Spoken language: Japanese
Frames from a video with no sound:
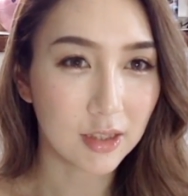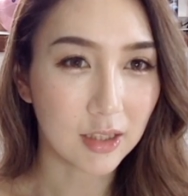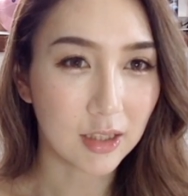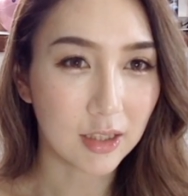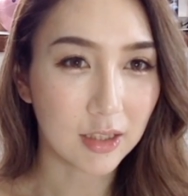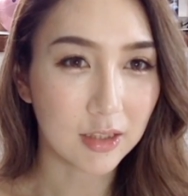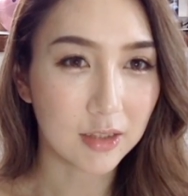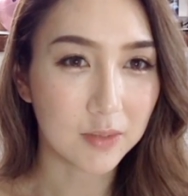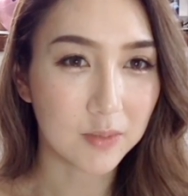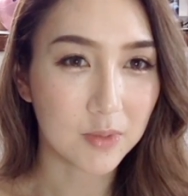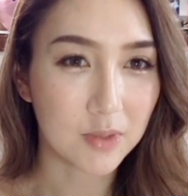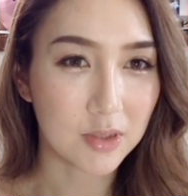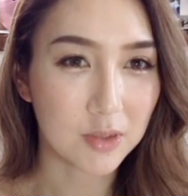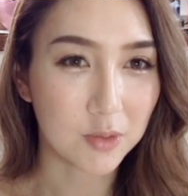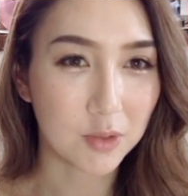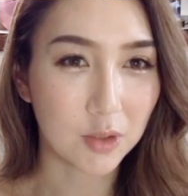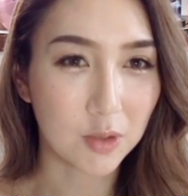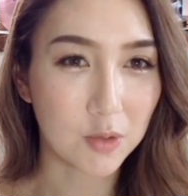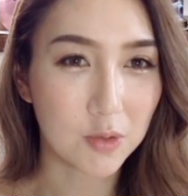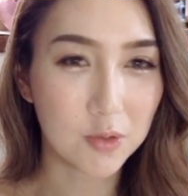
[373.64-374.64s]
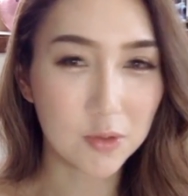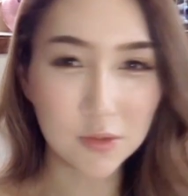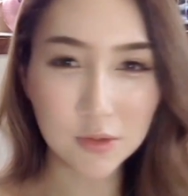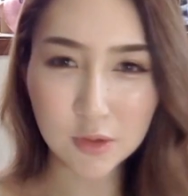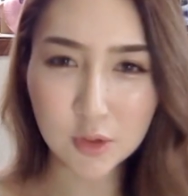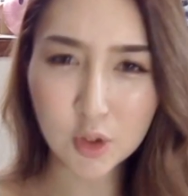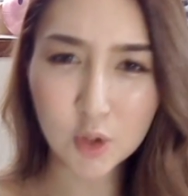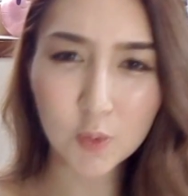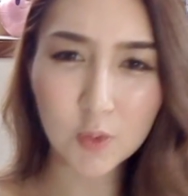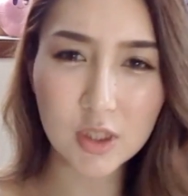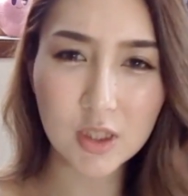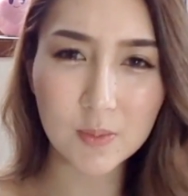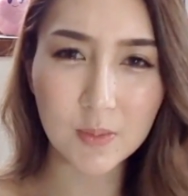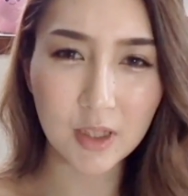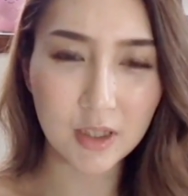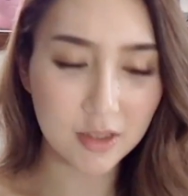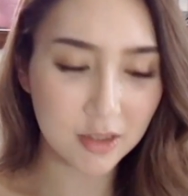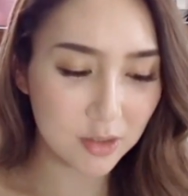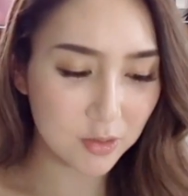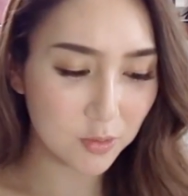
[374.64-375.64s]
はい、行きました。ほら、根性持ち
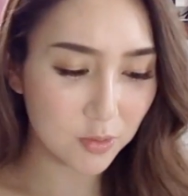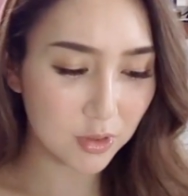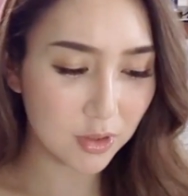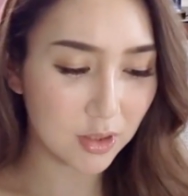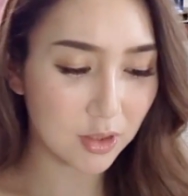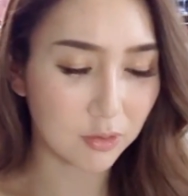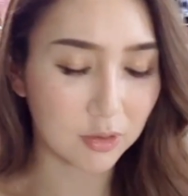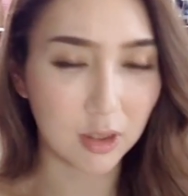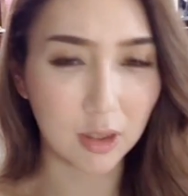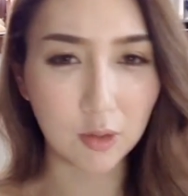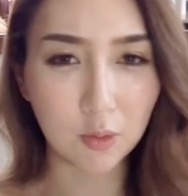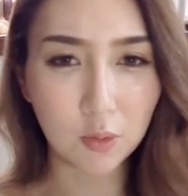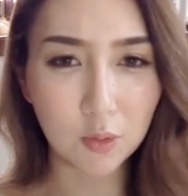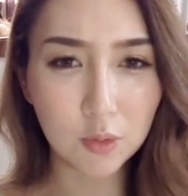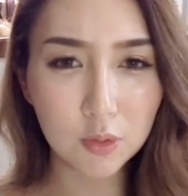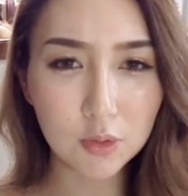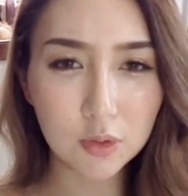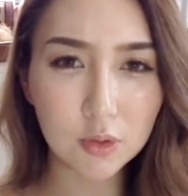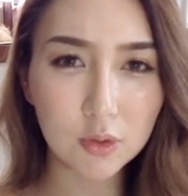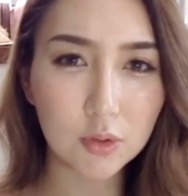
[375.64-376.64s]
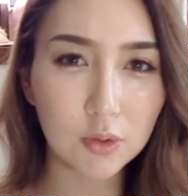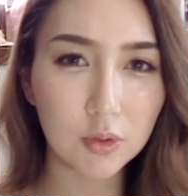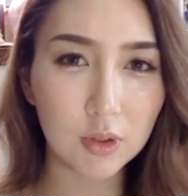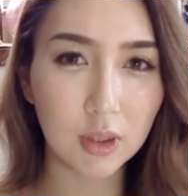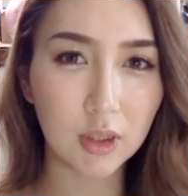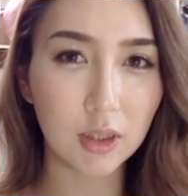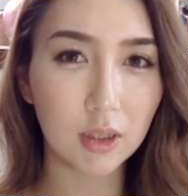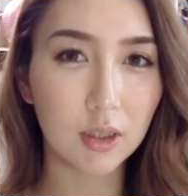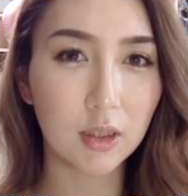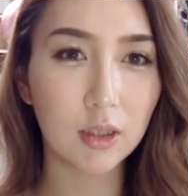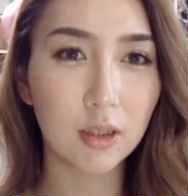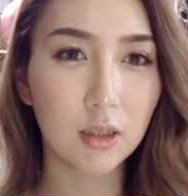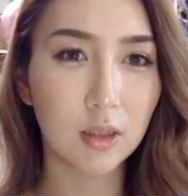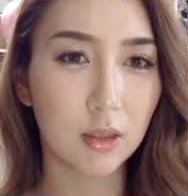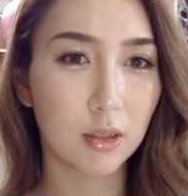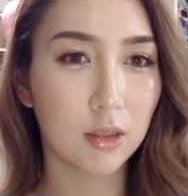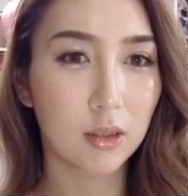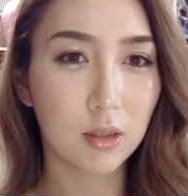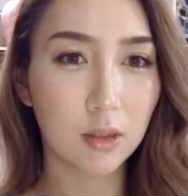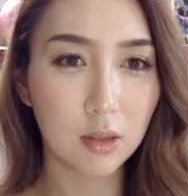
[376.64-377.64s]
マジで多いんだよね、本当に。
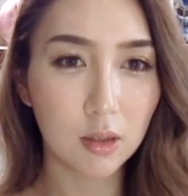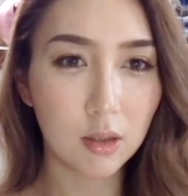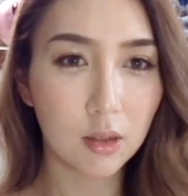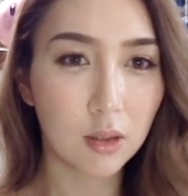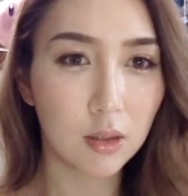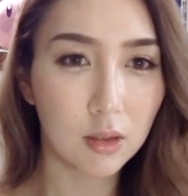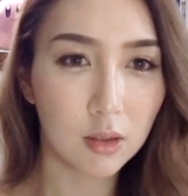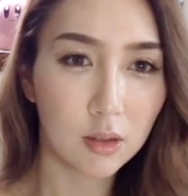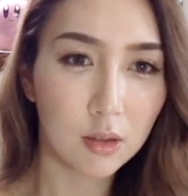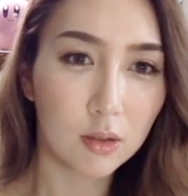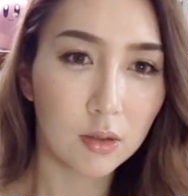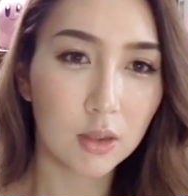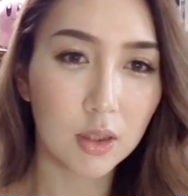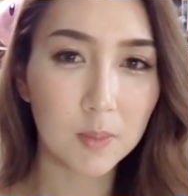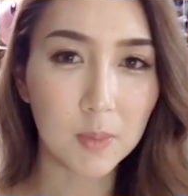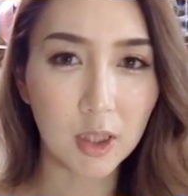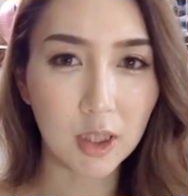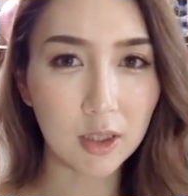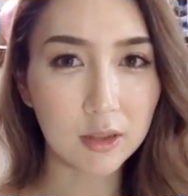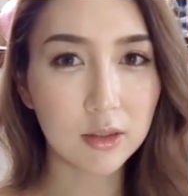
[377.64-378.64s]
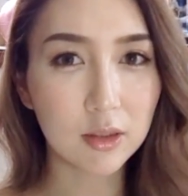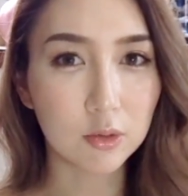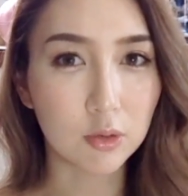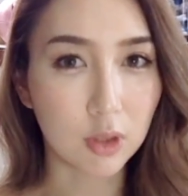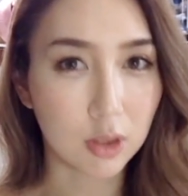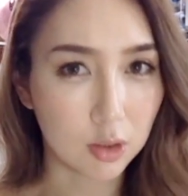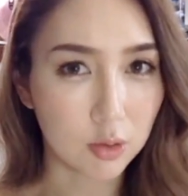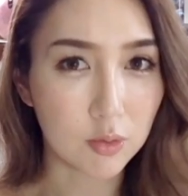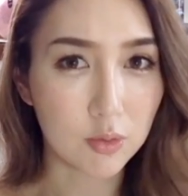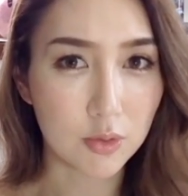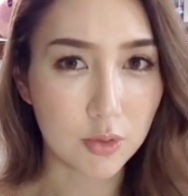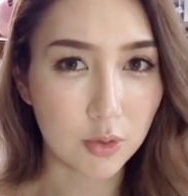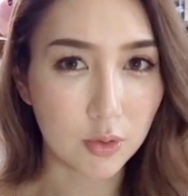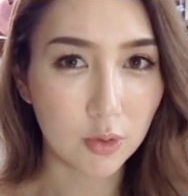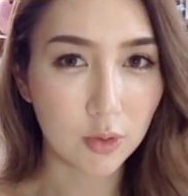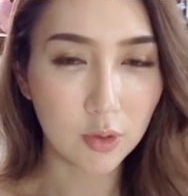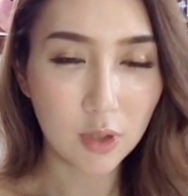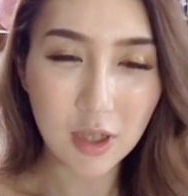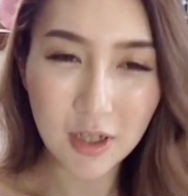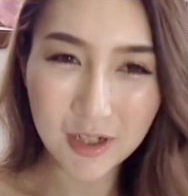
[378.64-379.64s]
今流行ってんのかな、根性。
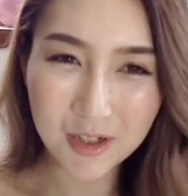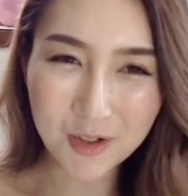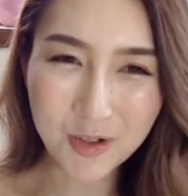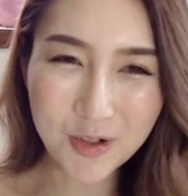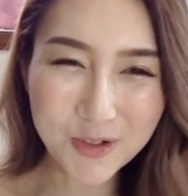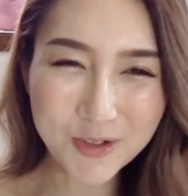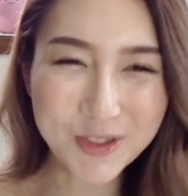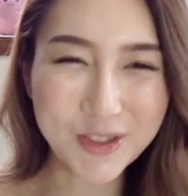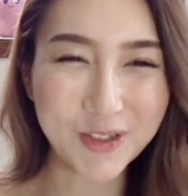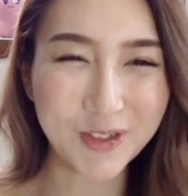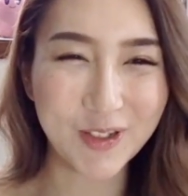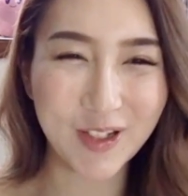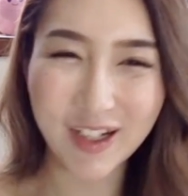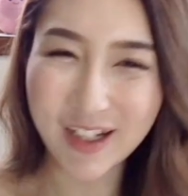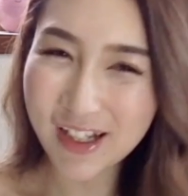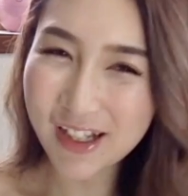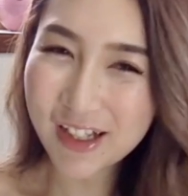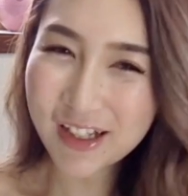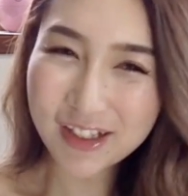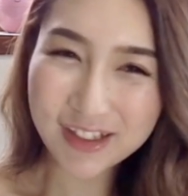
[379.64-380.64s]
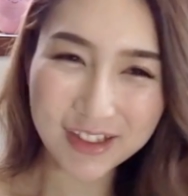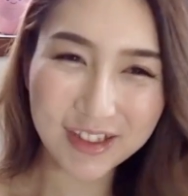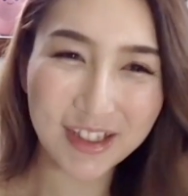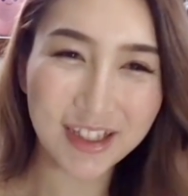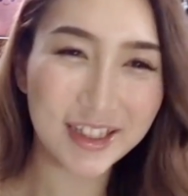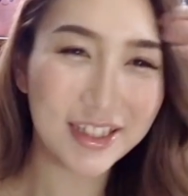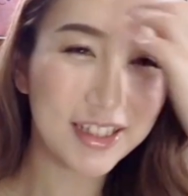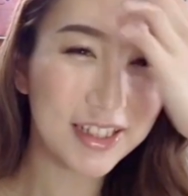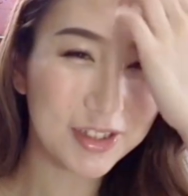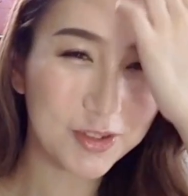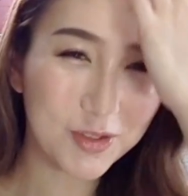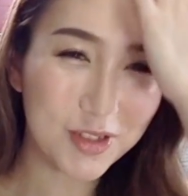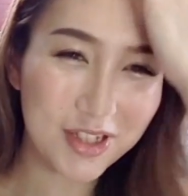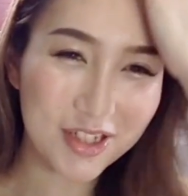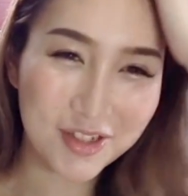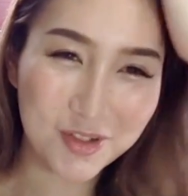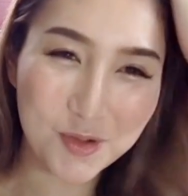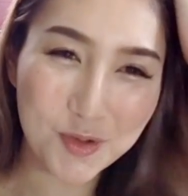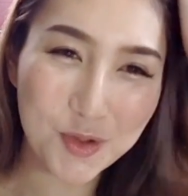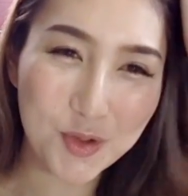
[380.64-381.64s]
根性が、言い方おかしい
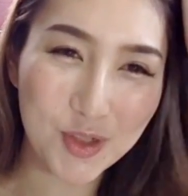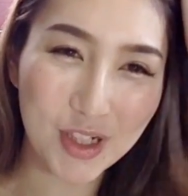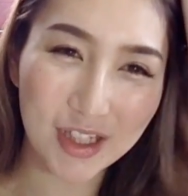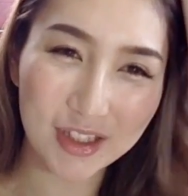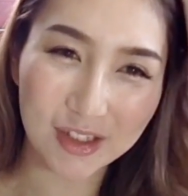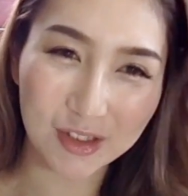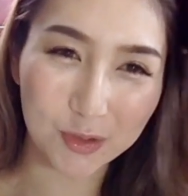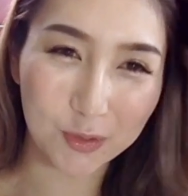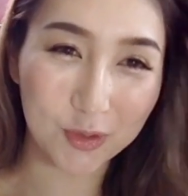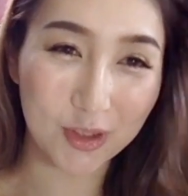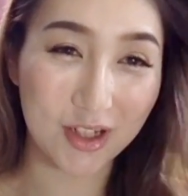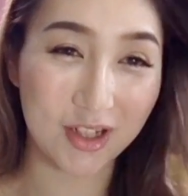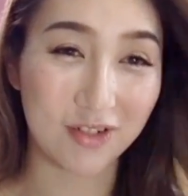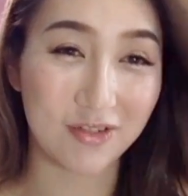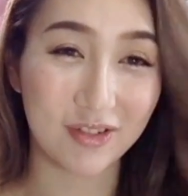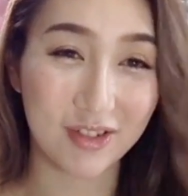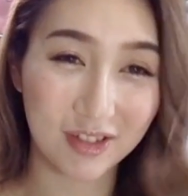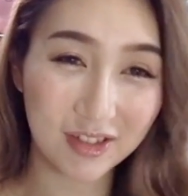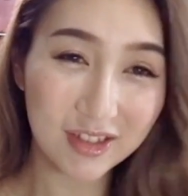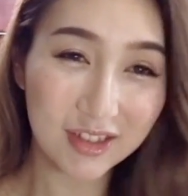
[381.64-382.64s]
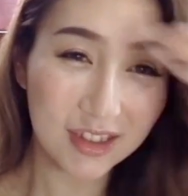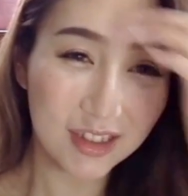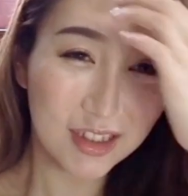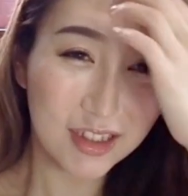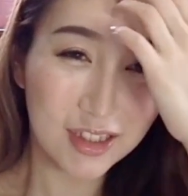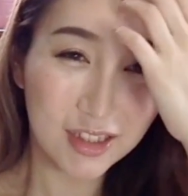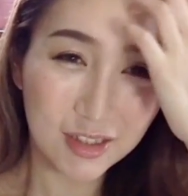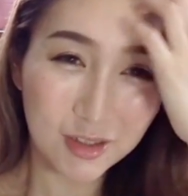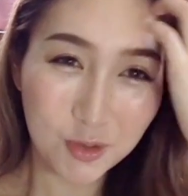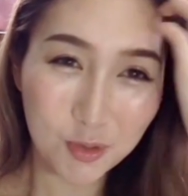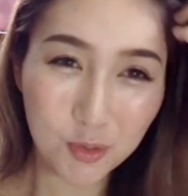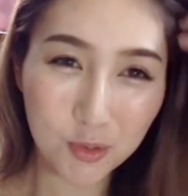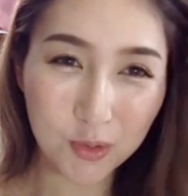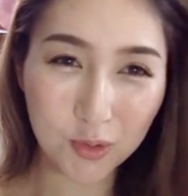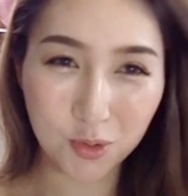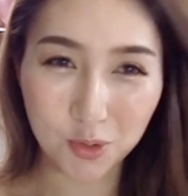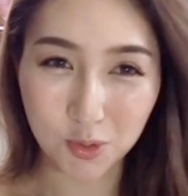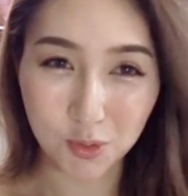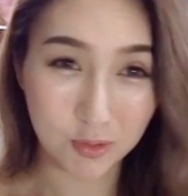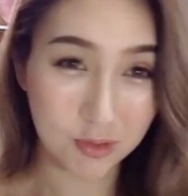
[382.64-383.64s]
けど、根性流行ってるとおかしいよな。
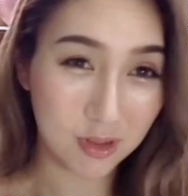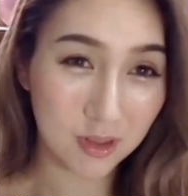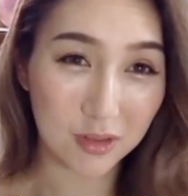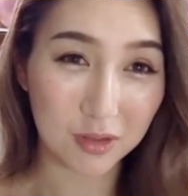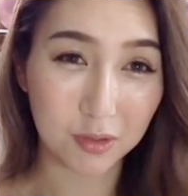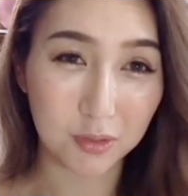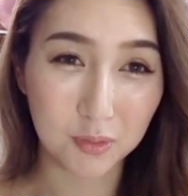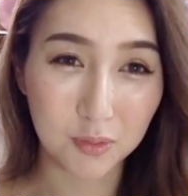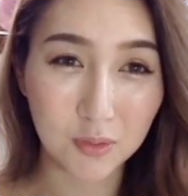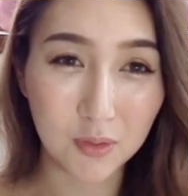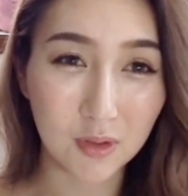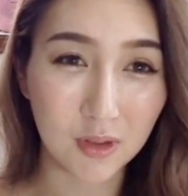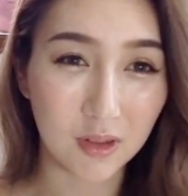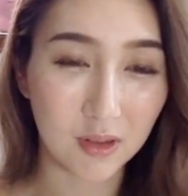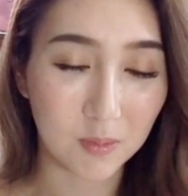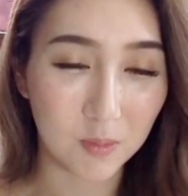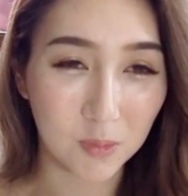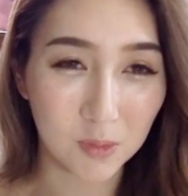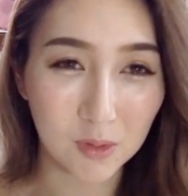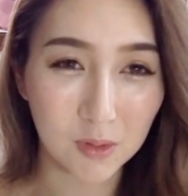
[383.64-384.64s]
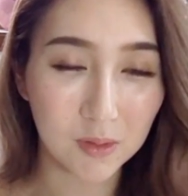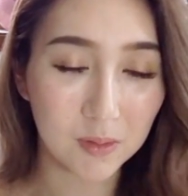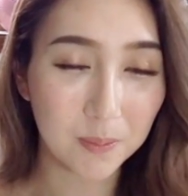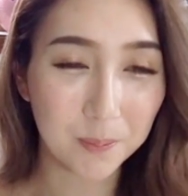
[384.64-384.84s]
根性がすごい、もう。